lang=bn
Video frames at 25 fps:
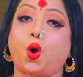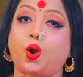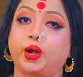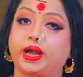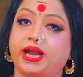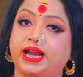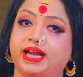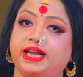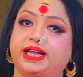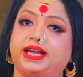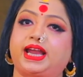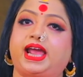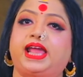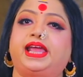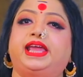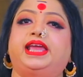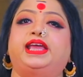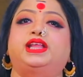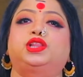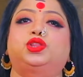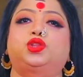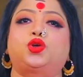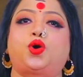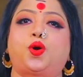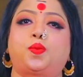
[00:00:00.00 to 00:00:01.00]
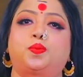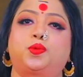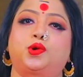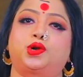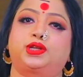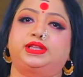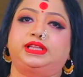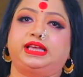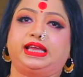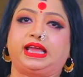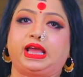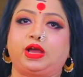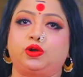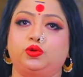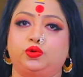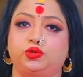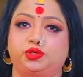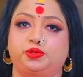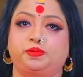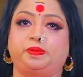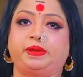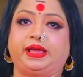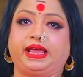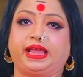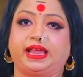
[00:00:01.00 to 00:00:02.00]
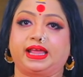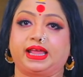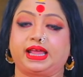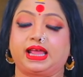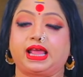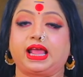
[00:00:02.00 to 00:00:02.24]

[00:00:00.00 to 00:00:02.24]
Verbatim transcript: অনেকটাই কিন্তু ওপর দিকে উঠবে